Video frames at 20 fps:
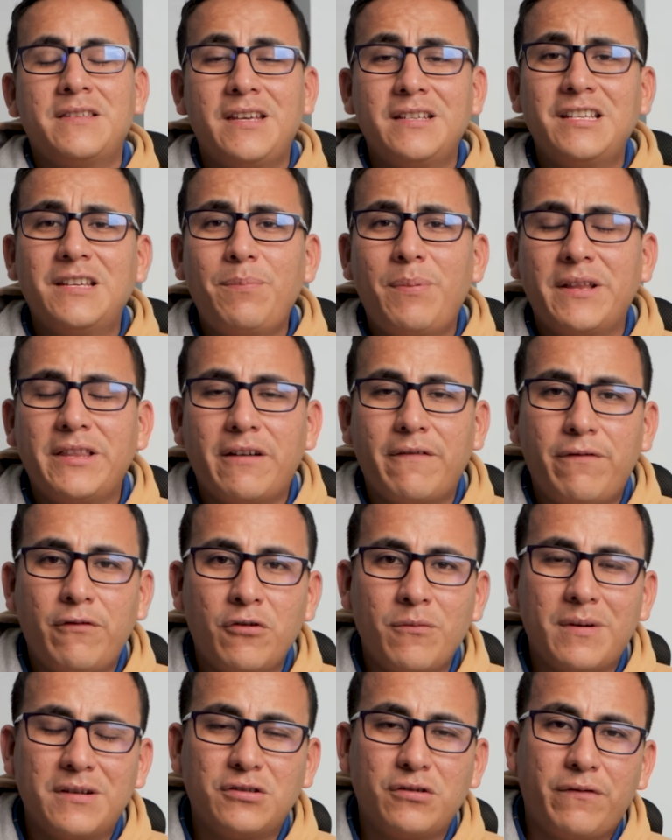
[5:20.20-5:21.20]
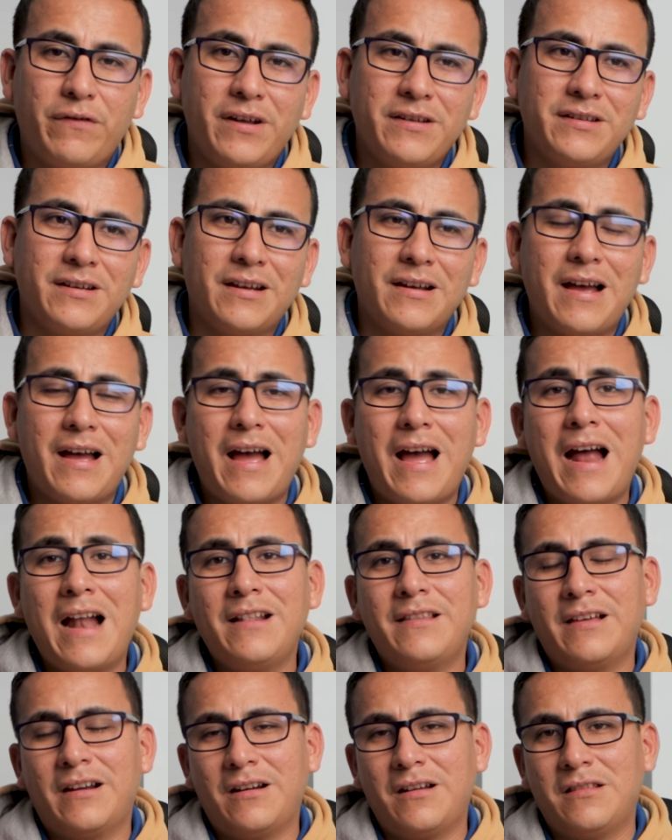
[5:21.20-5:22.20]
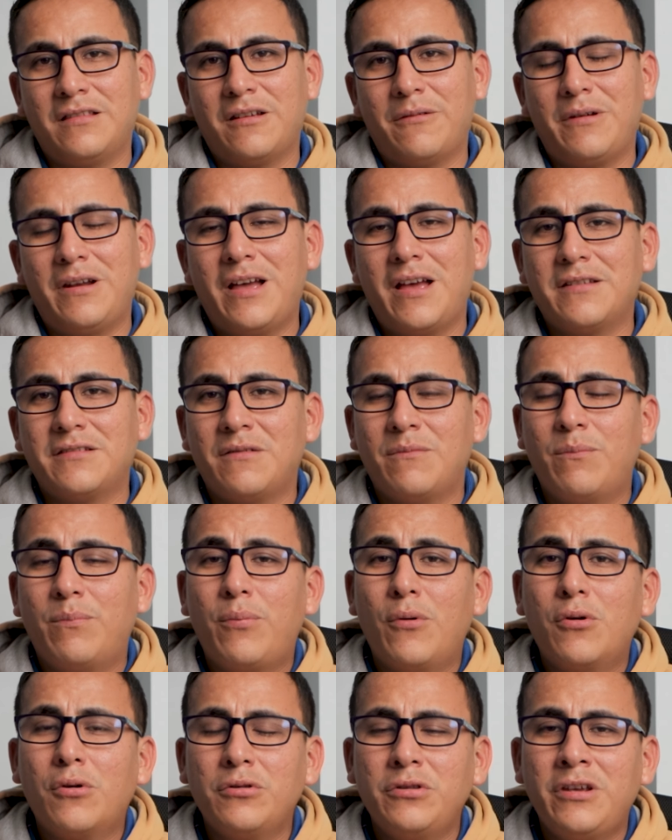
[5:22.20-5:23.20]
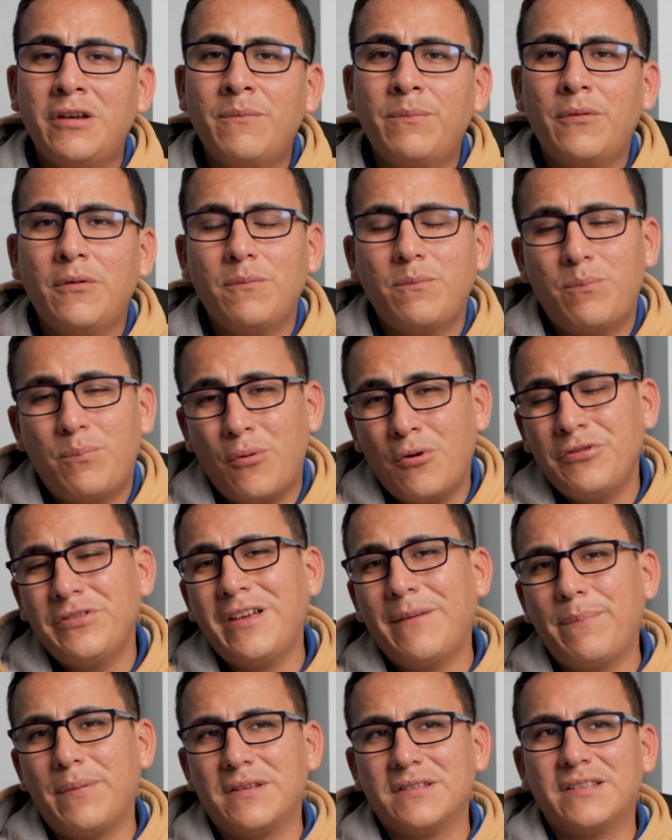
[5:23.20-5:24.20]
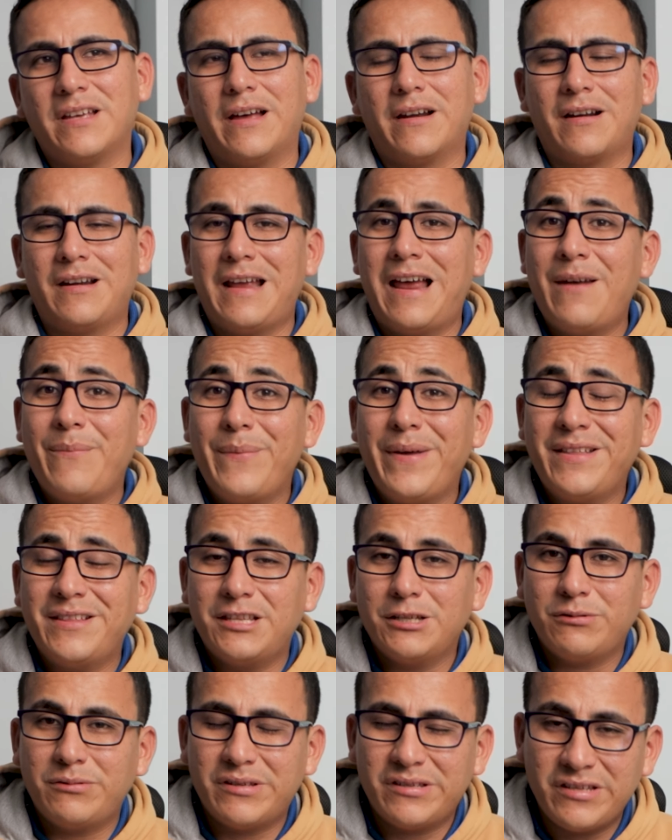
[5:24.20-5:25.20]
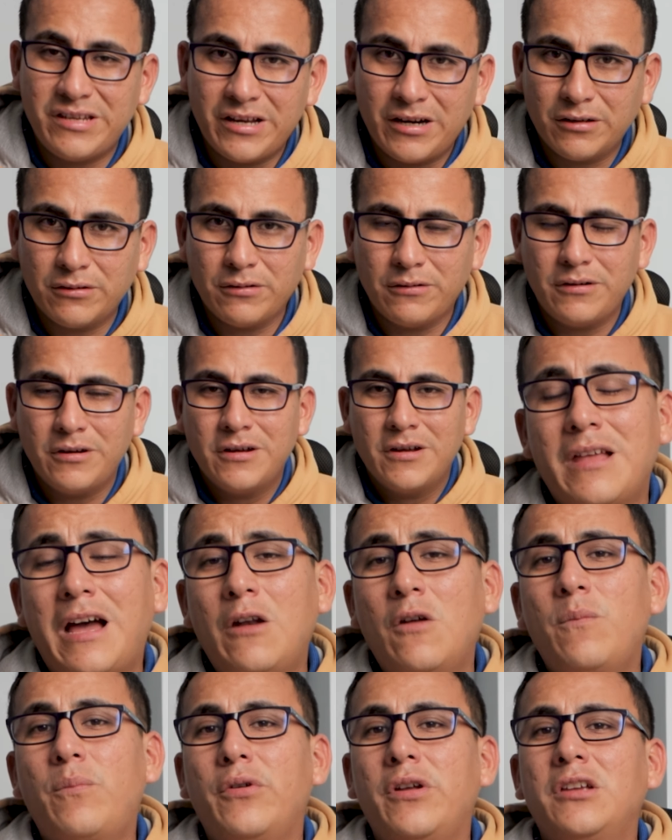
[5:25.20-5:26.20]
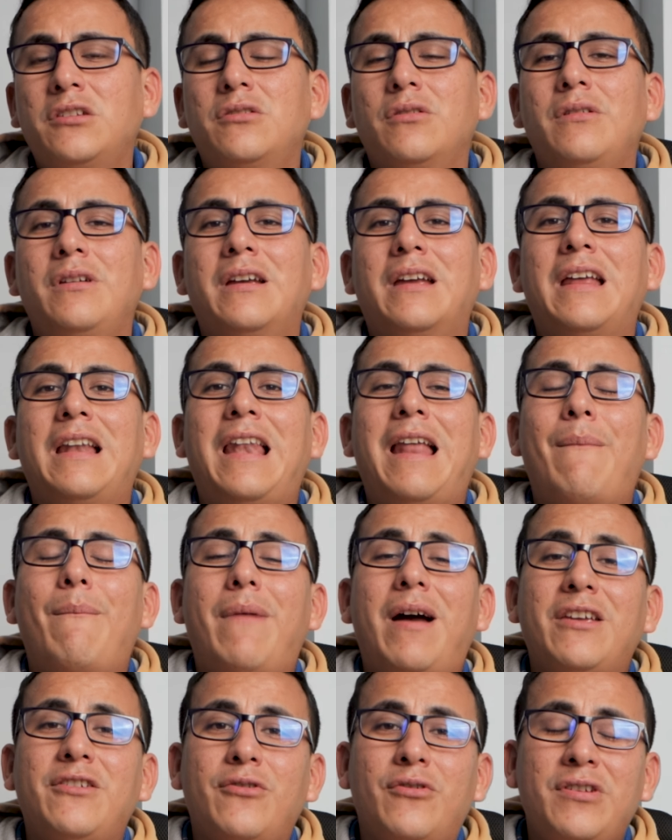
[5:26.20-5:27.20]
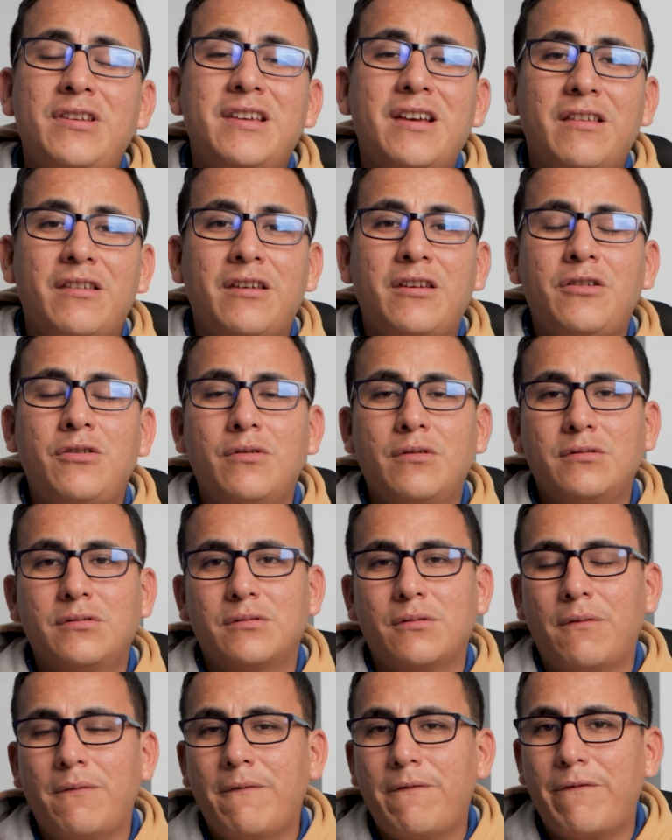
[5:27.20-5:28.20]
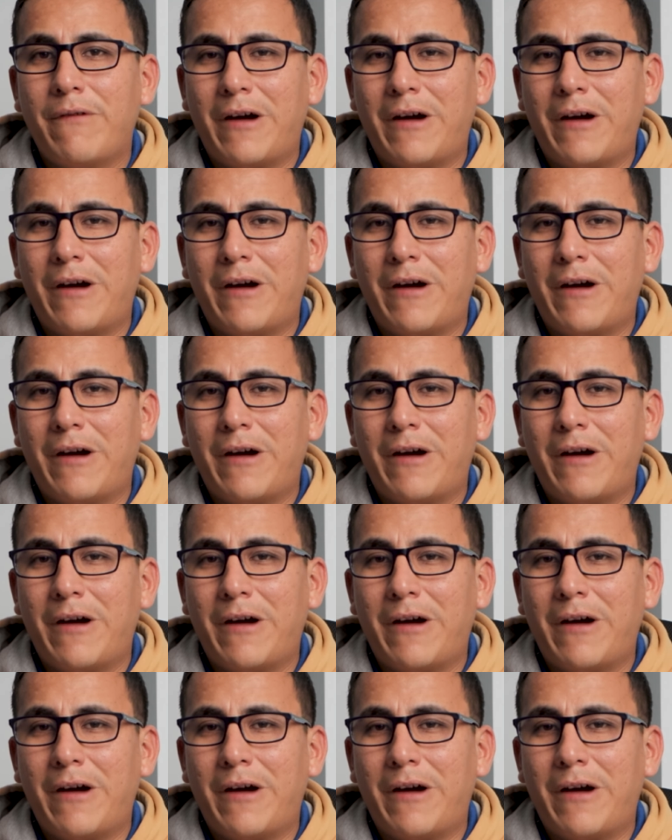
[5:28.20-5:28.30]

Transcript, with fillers: Si esas plataformas te ofrecen altas rentabilidades en poco tiempo, ponte a pensar, ¿realmente esto es cierto? Dalo por hecho de que la mayoría de ellos son